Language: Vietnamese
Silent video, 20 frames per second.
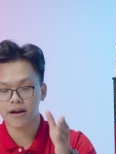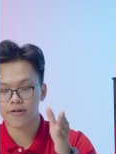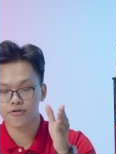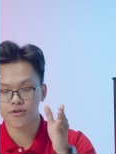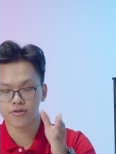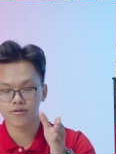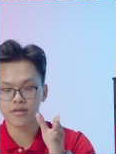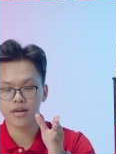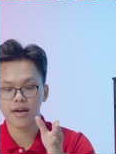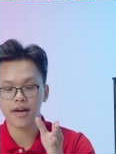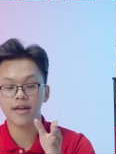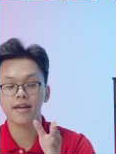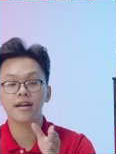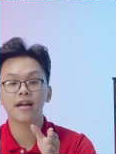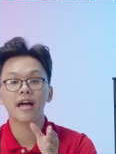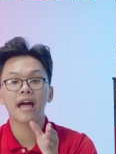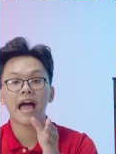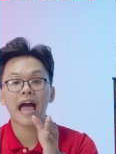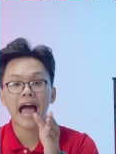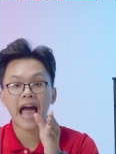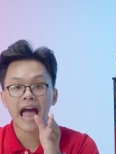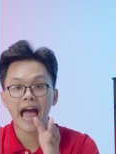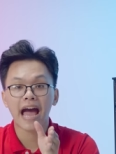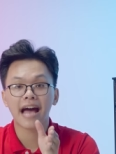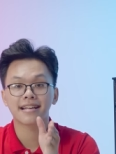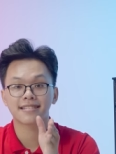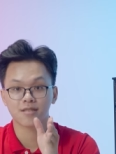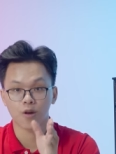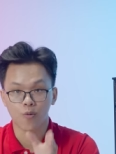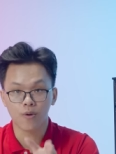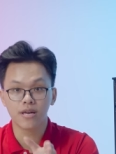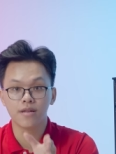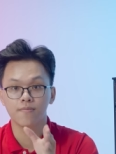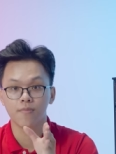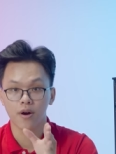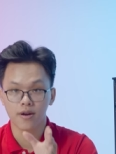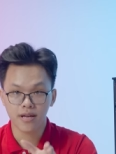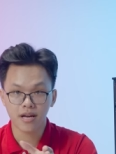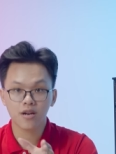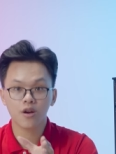card rờ tê ix A sáu
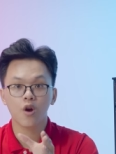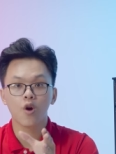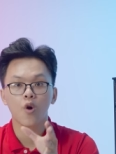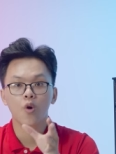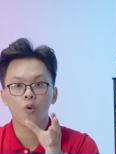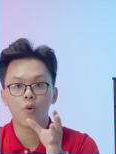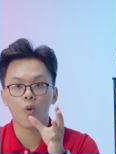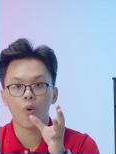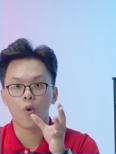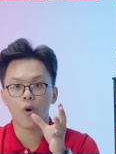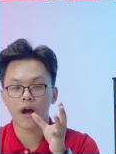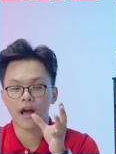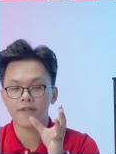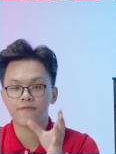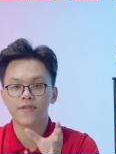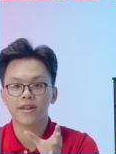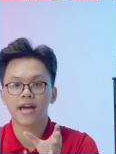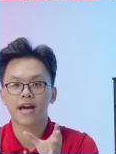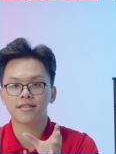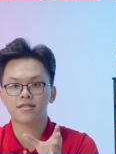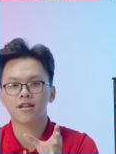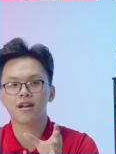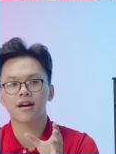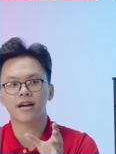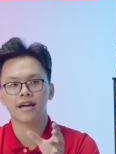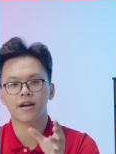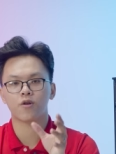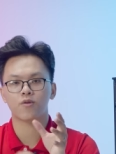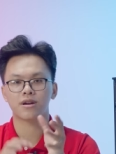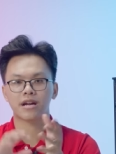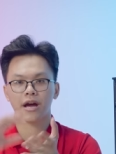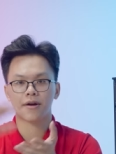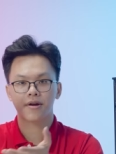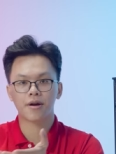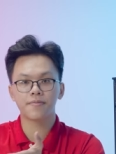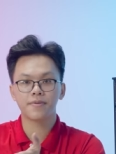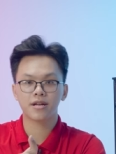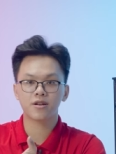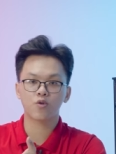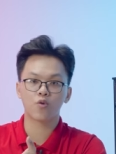nghìn mới nhất của Nvidia, tức là cái con cao
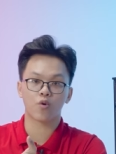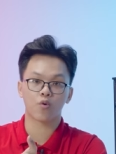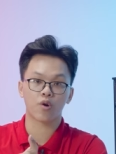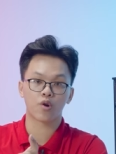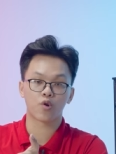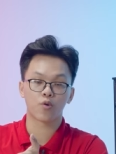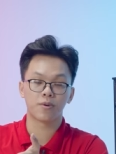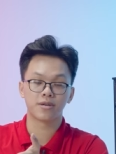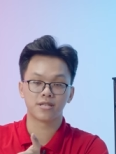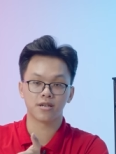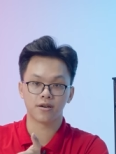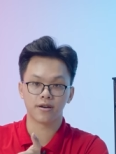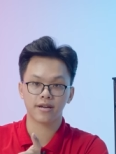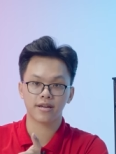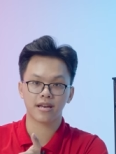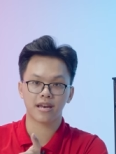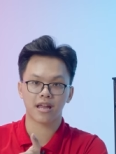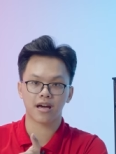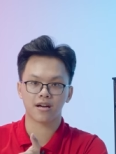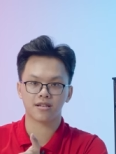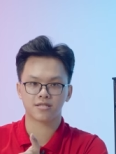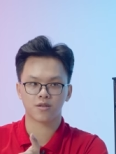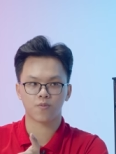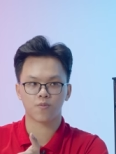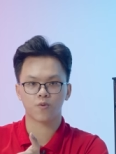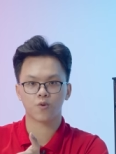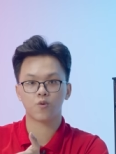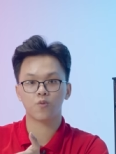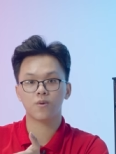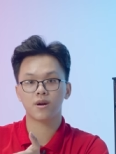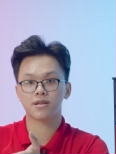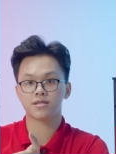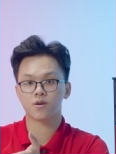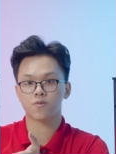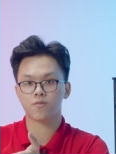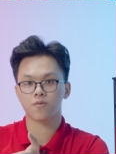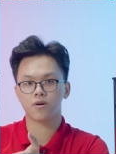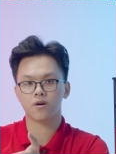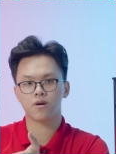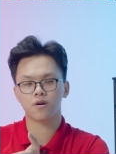cấp nhất của Quadro bây giờ ấy, là dòng cũng là
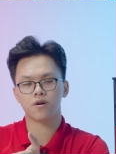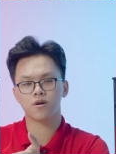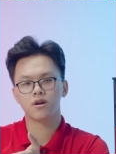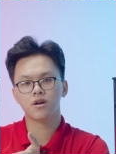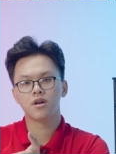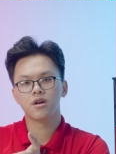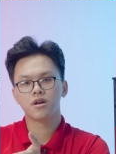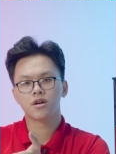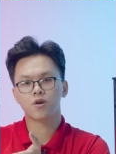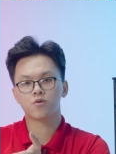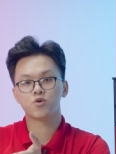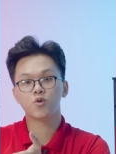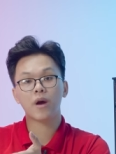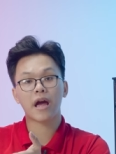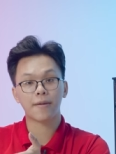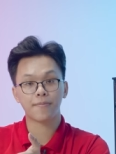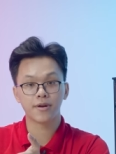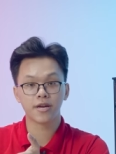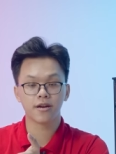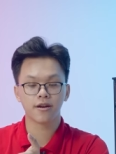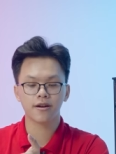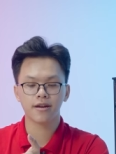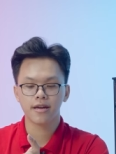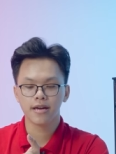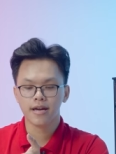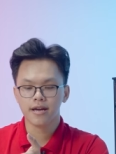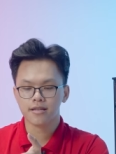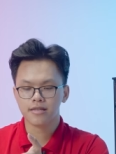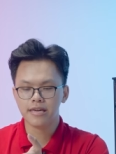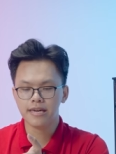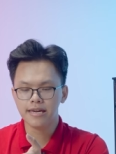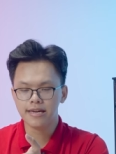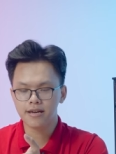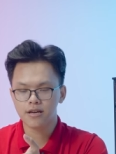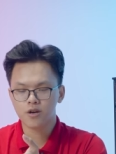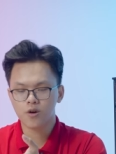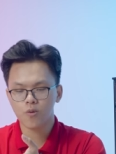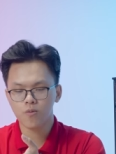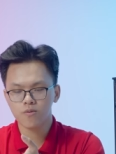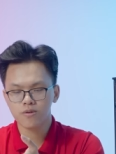dòng uh, cấu trúc Ampere ấy,
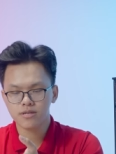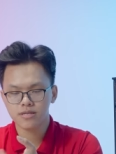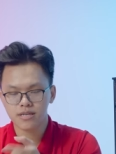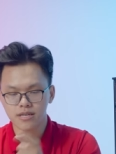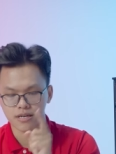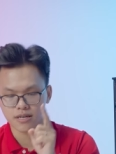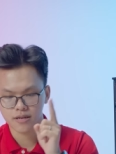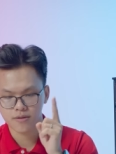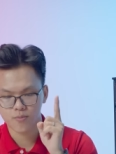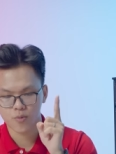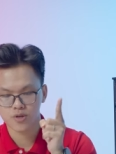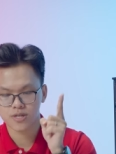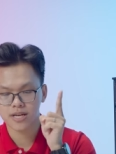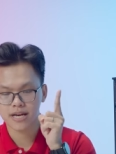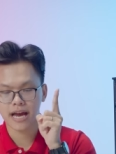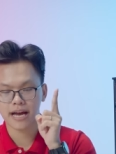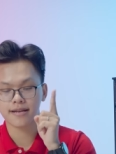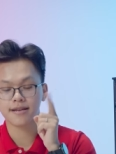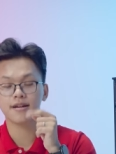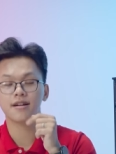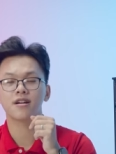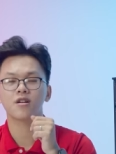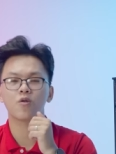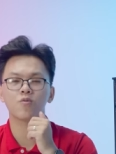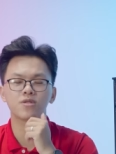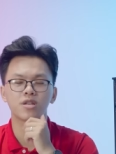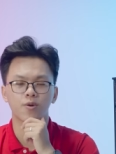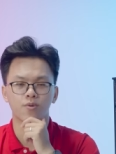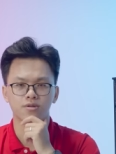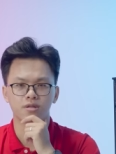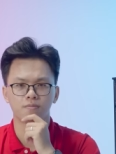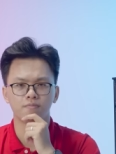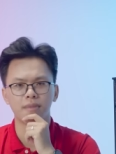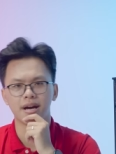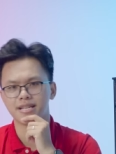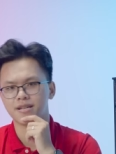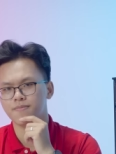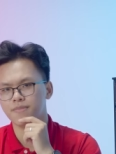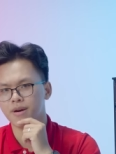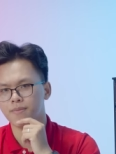thì cũng chỉ một chiếc card nhá, cũng chỉ khoảng tầm
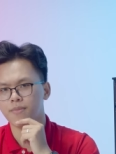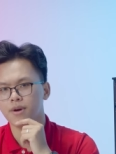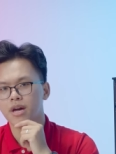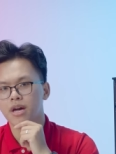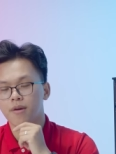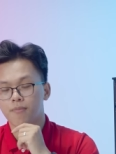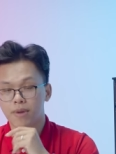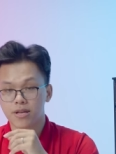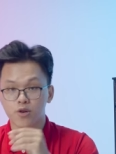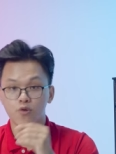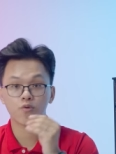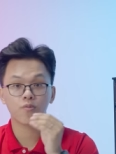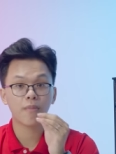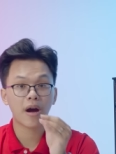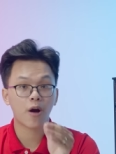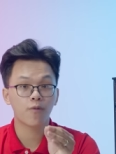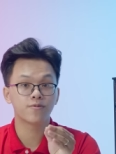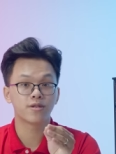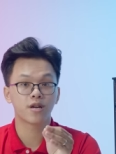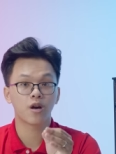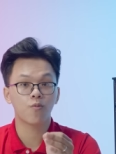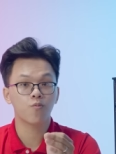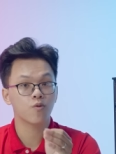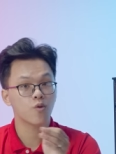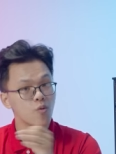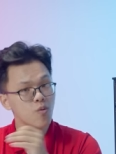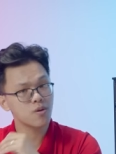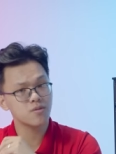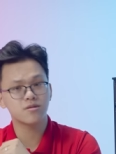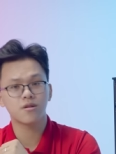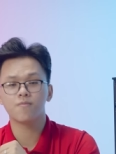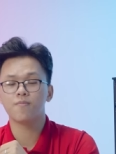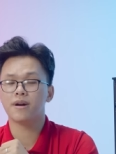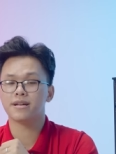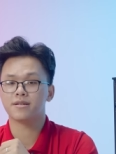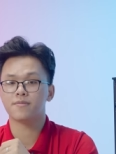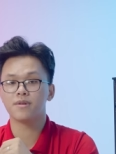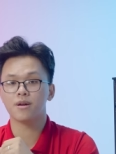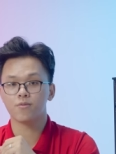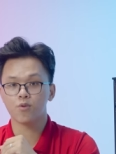bảy trăm điểm, mà trong ba không chín không cũng khoảng tầm
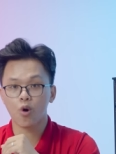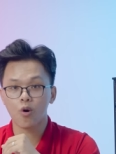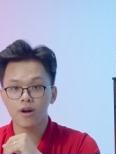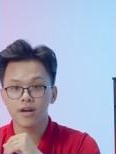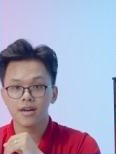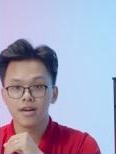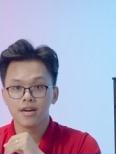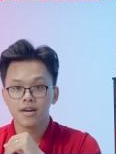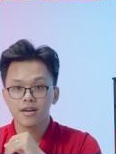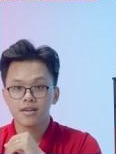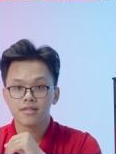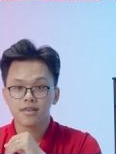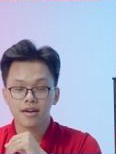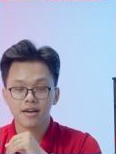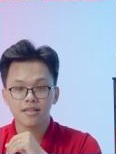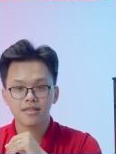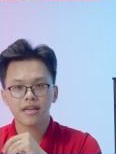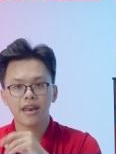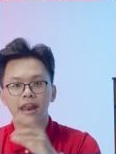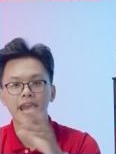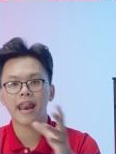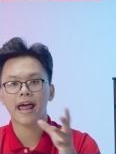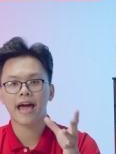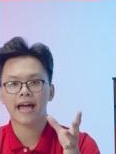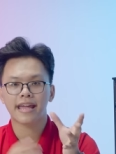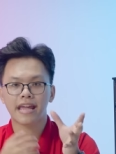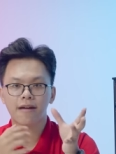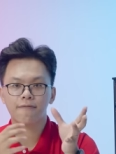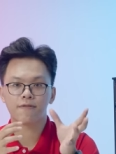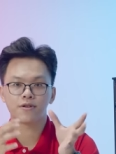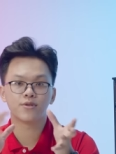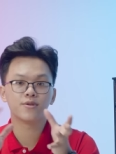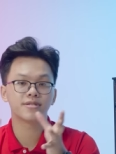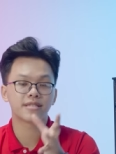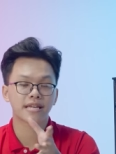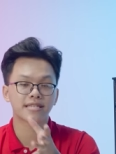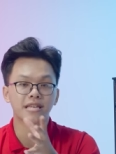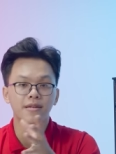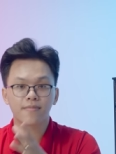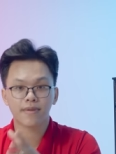bảy trăm điểm thôi. Thế thế nên là anh em phải suy
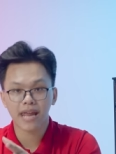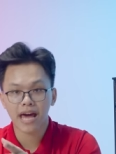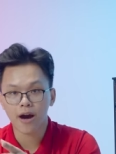xét xem thế